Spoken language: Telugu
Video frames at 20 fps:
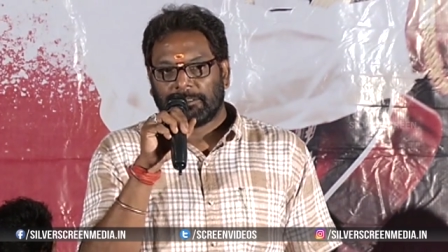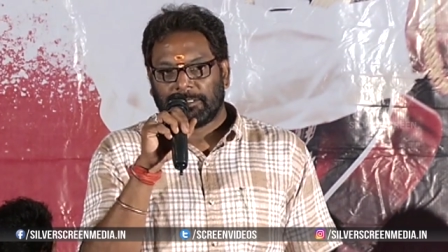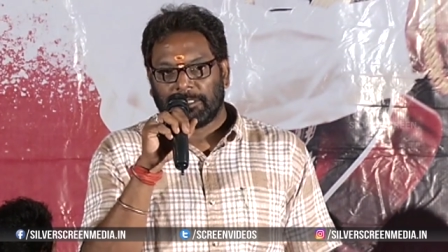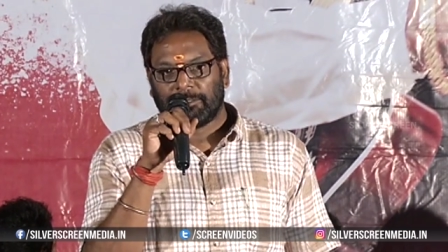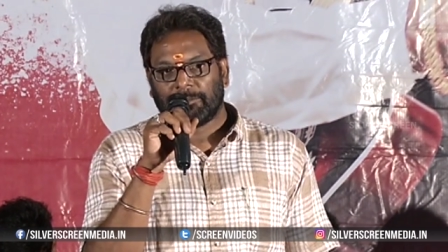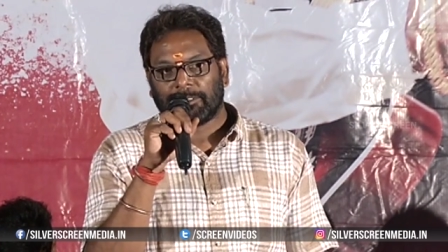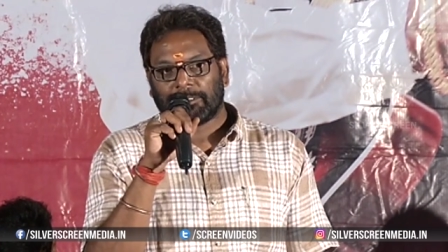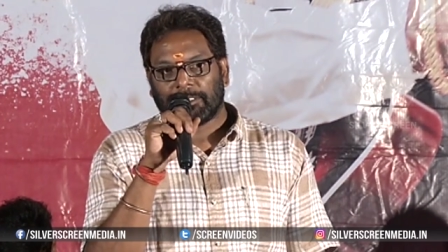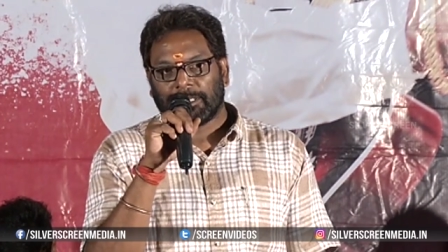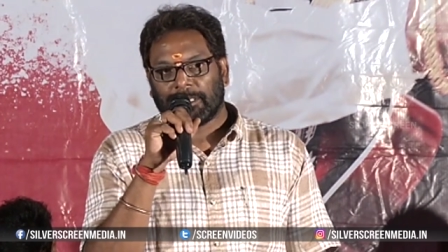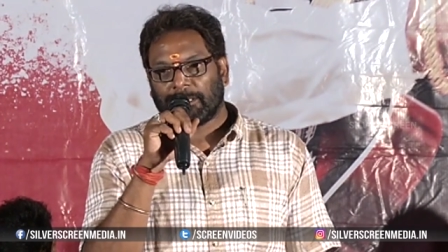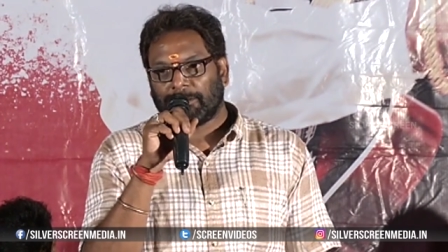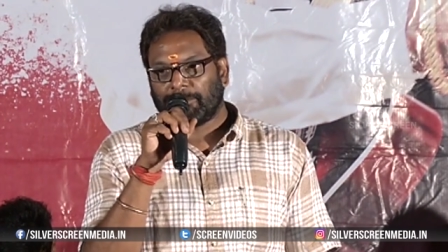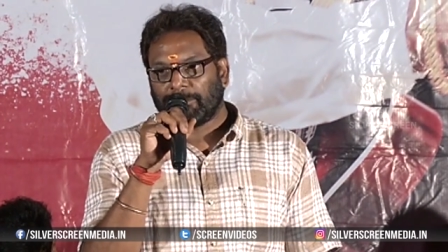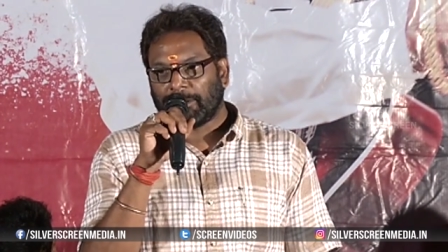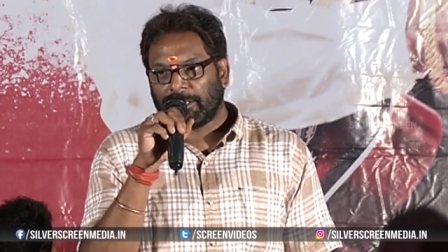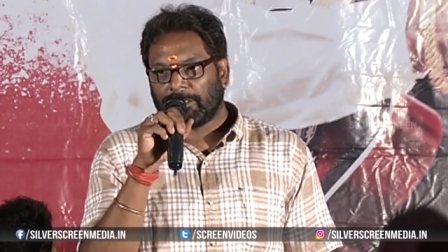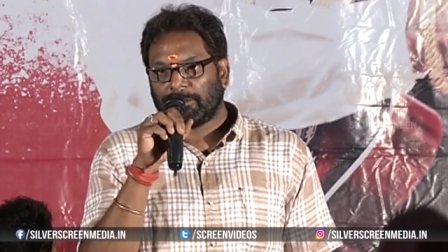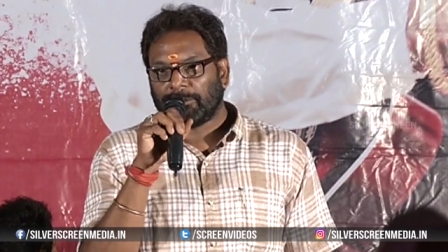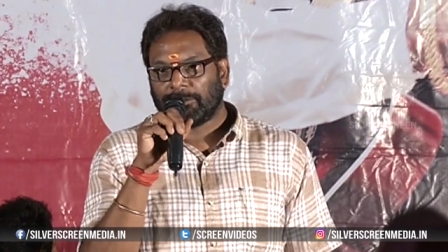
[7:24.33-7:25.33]
సినిమా చాలా
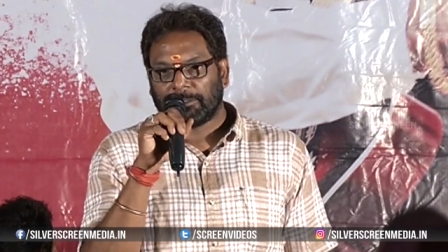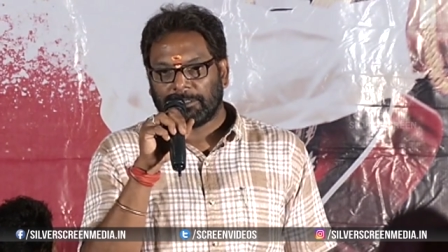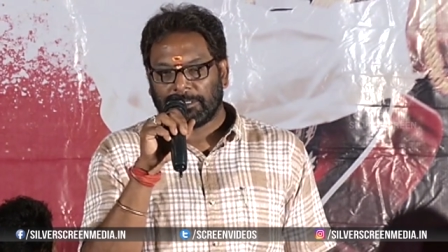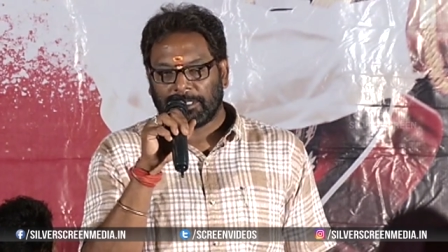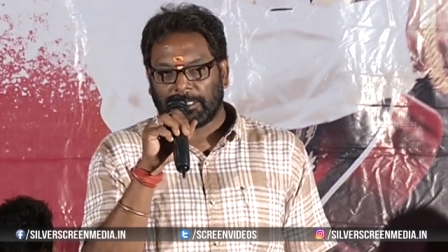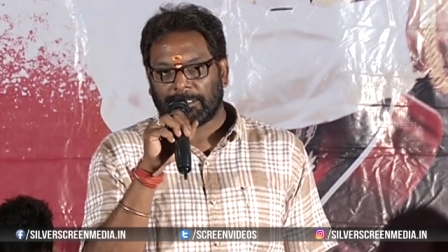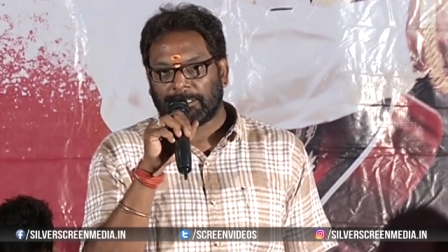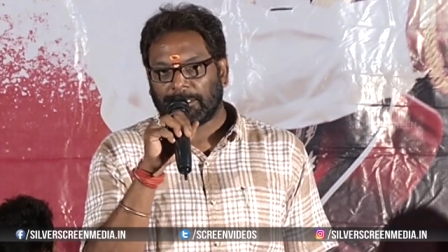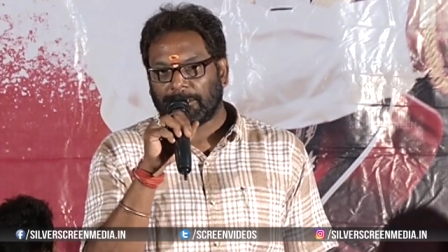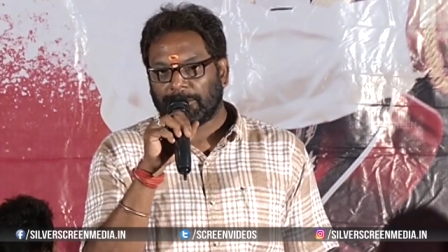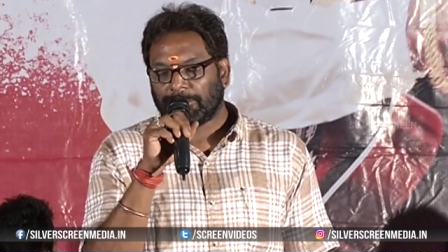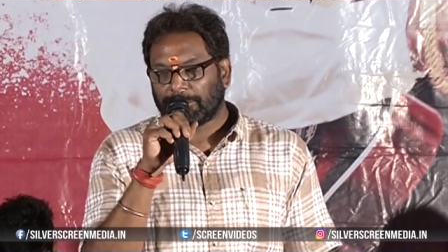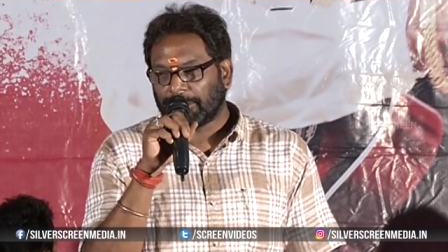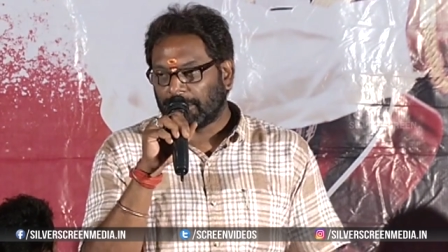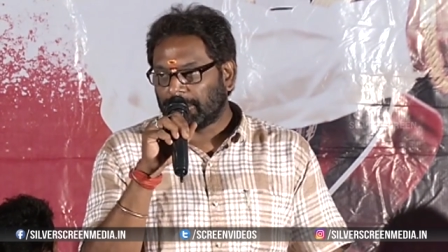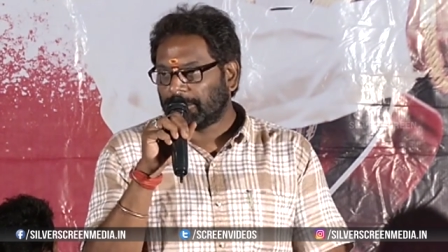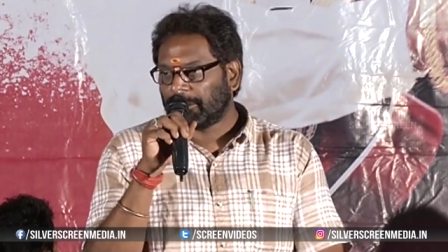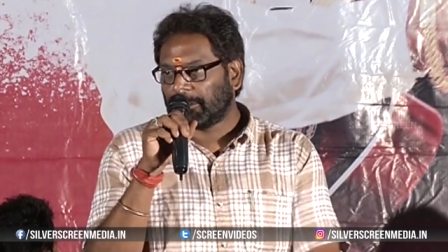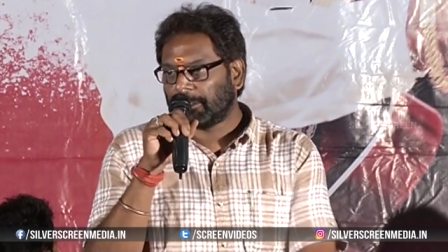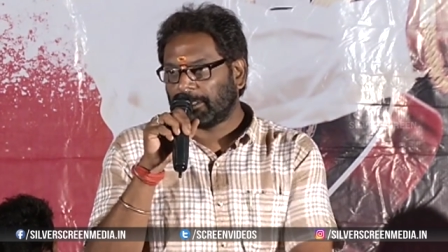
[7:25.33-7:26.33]
బాగా వచ్చింది అంటున్నారు
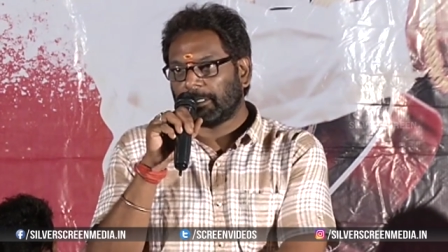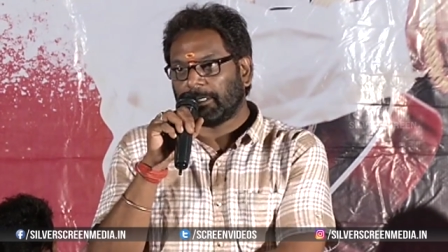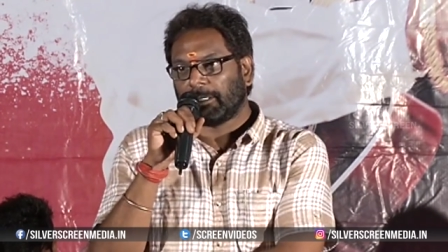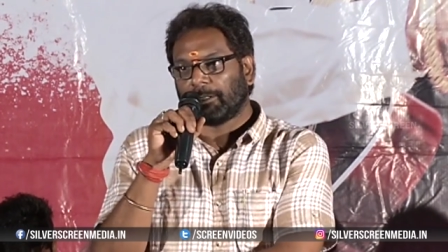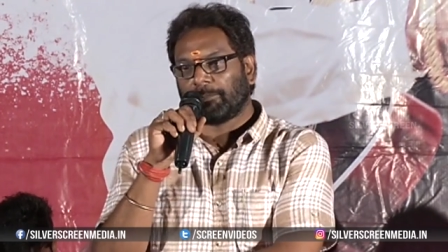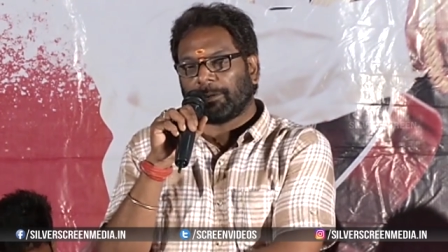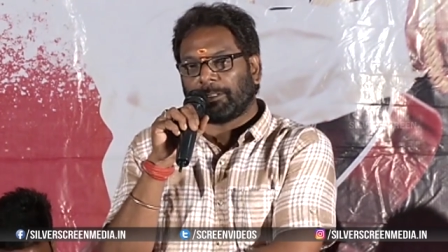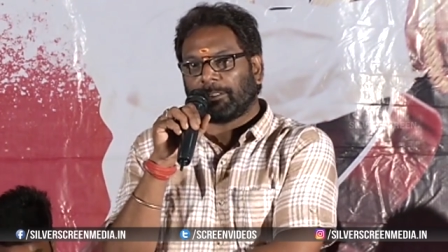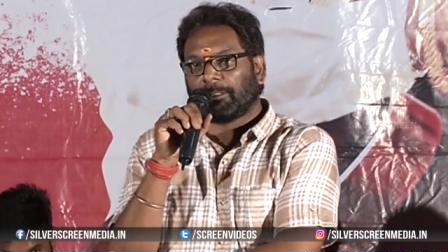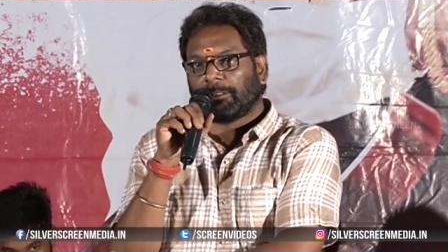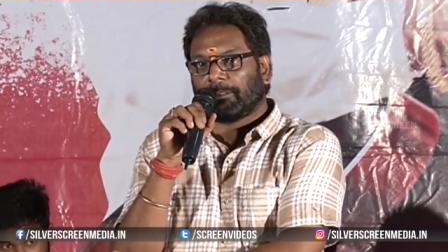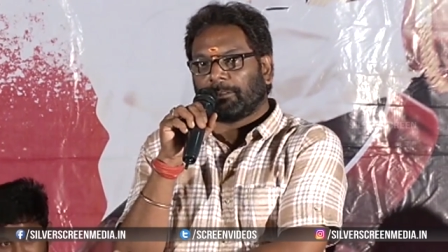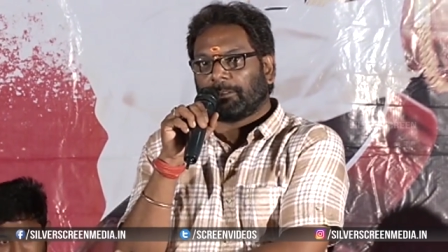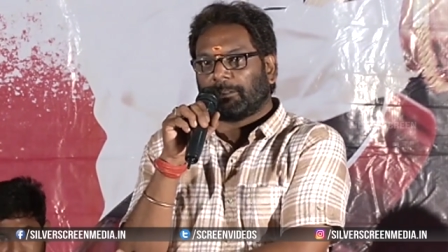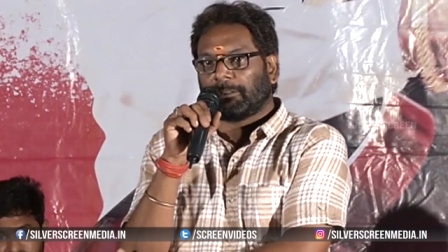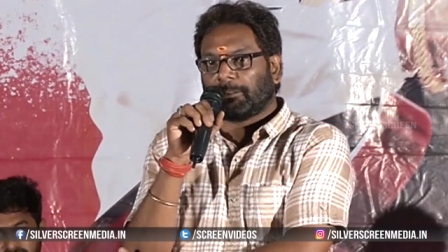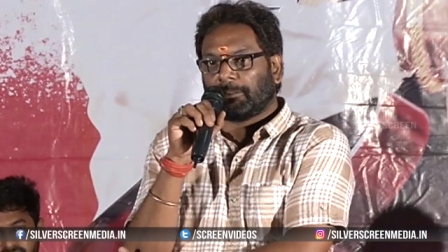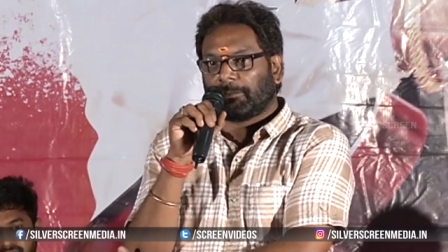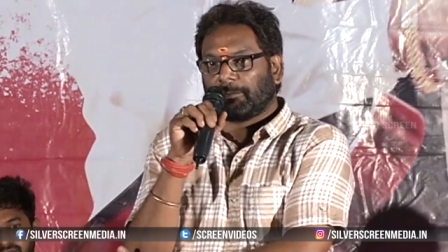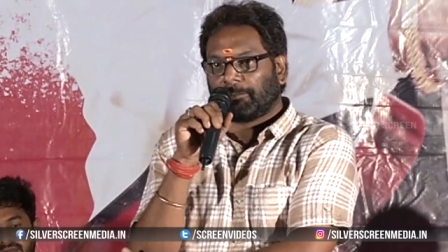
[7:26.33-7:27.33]
చాంద్రీ గారి పెద్ద
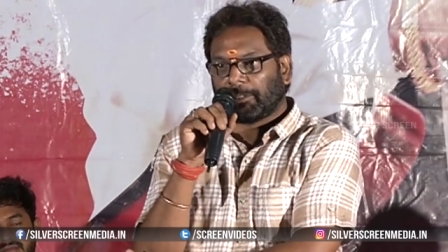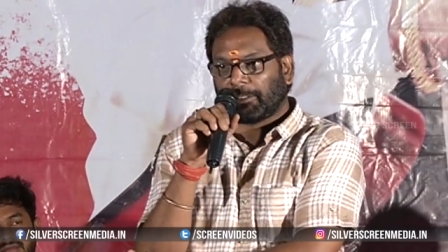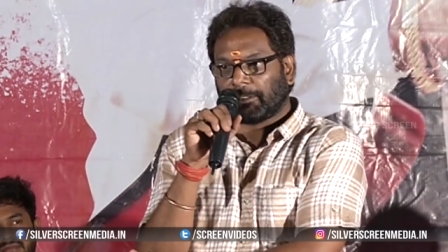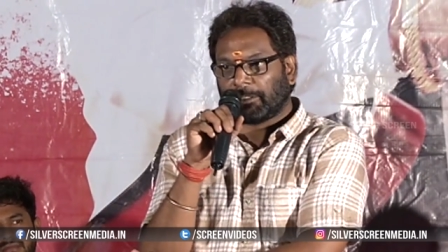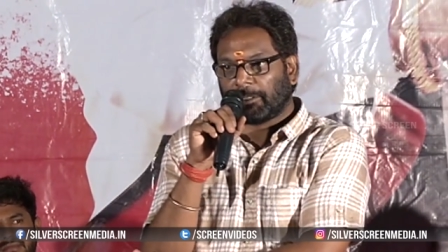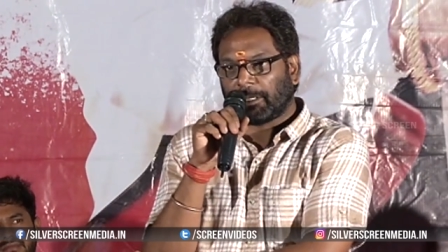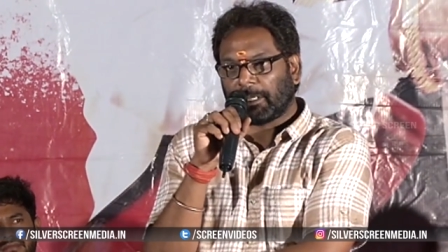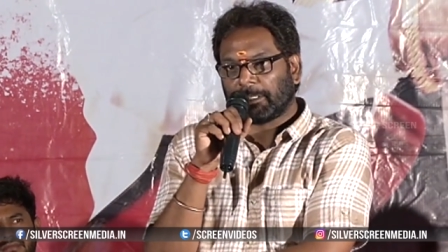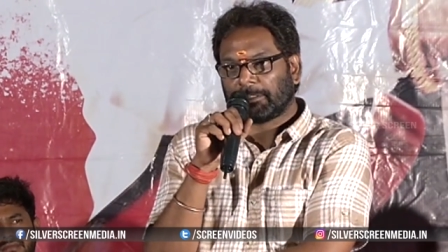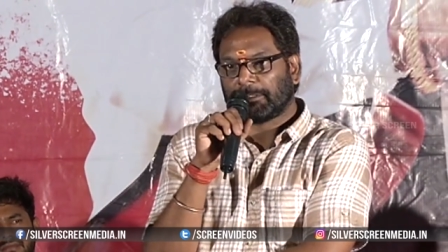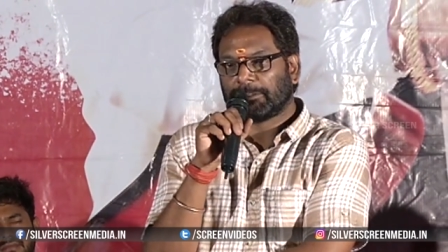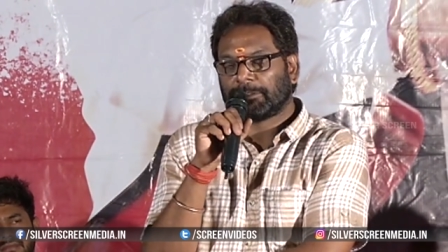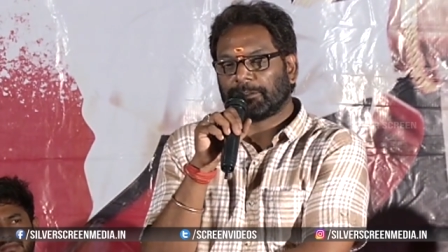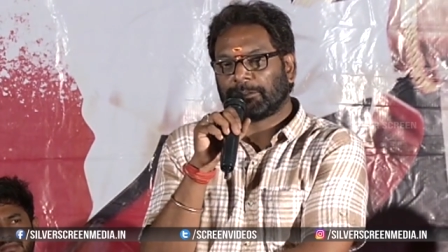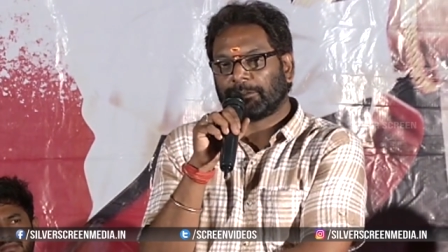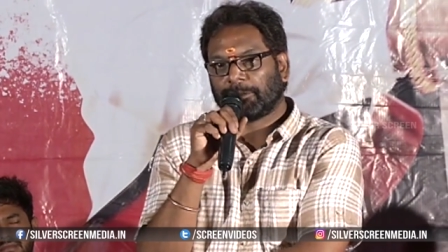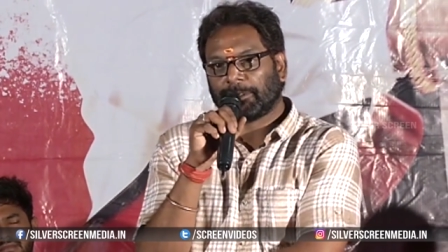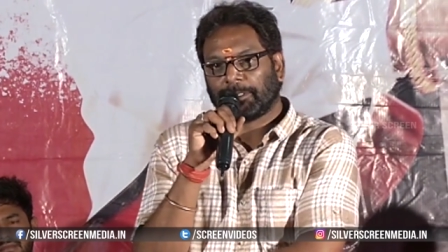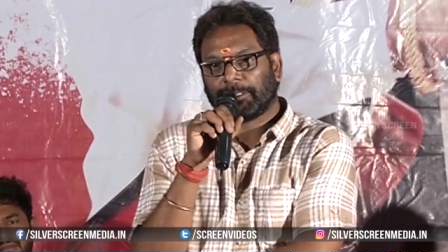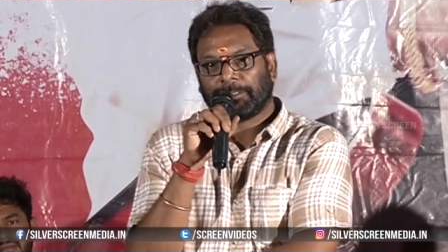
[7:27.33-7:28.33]
పెద్దల
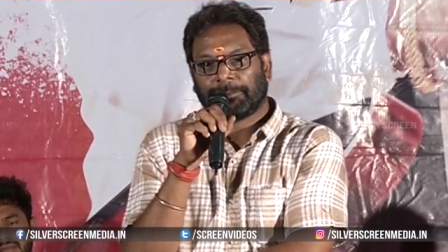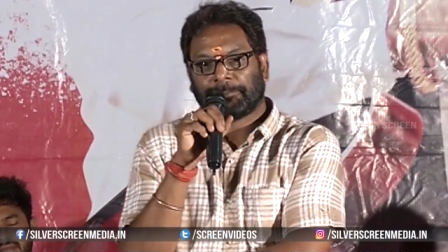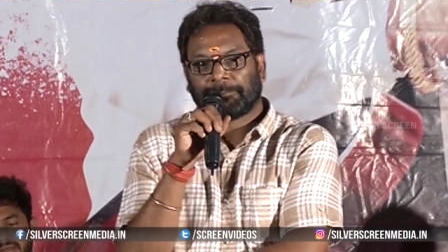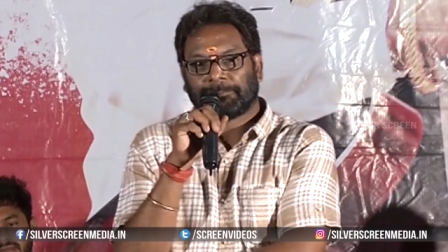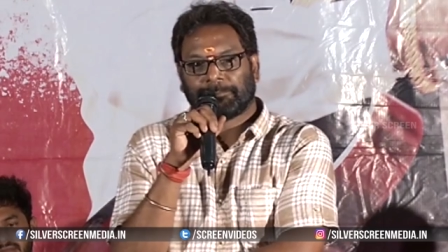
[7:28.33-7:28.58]
ఆశీస్సులు ఉన్నాయి